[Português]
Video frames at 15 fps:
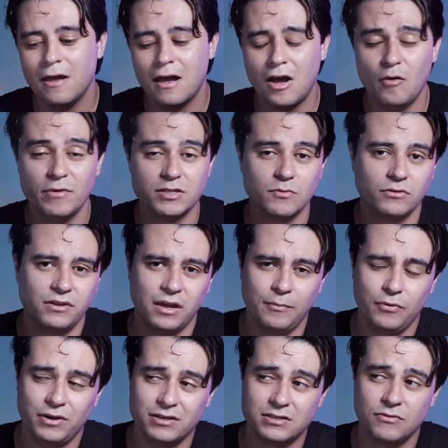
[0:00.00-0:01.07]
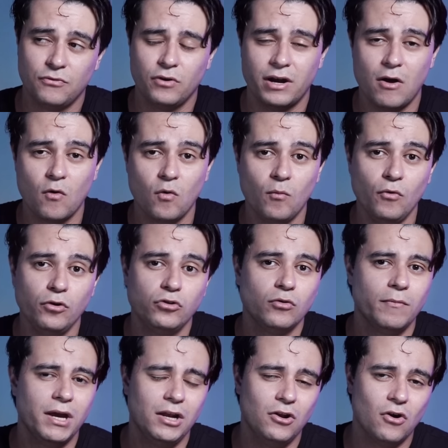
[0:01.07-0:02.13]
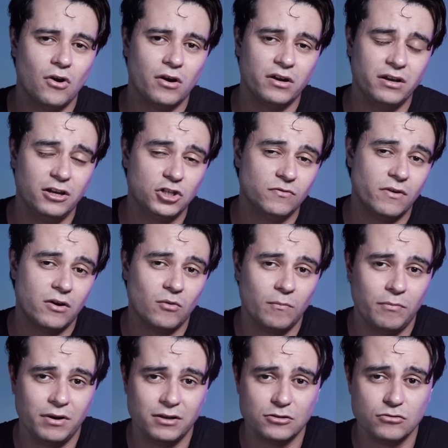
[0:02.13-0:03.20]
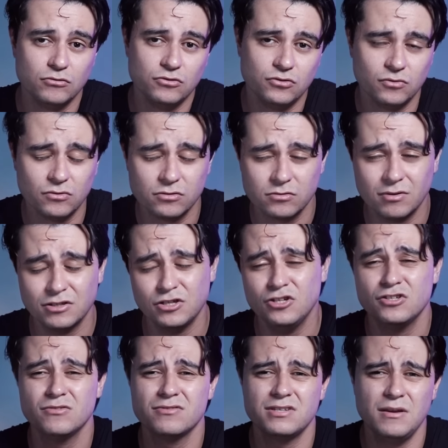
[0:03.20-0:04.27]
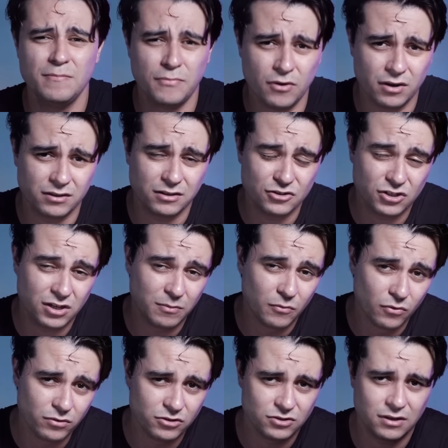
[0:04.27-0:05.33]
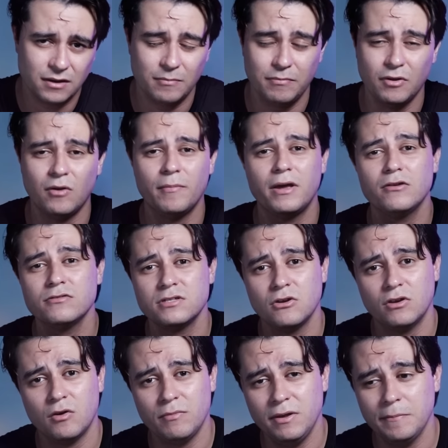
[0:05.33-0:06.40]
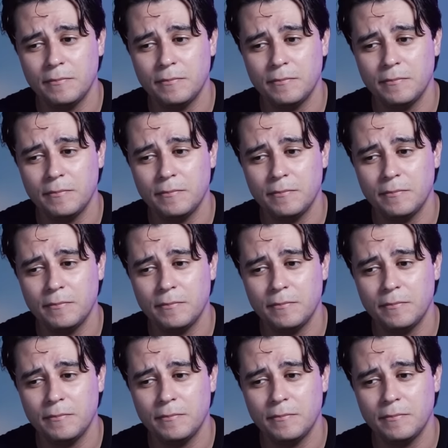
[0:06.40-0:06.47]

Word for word: Ao mesmo tempo que se for algo muito melhor e que tiver um preço justo, a gente não se importa de que mude, né? Pelo menos eu não me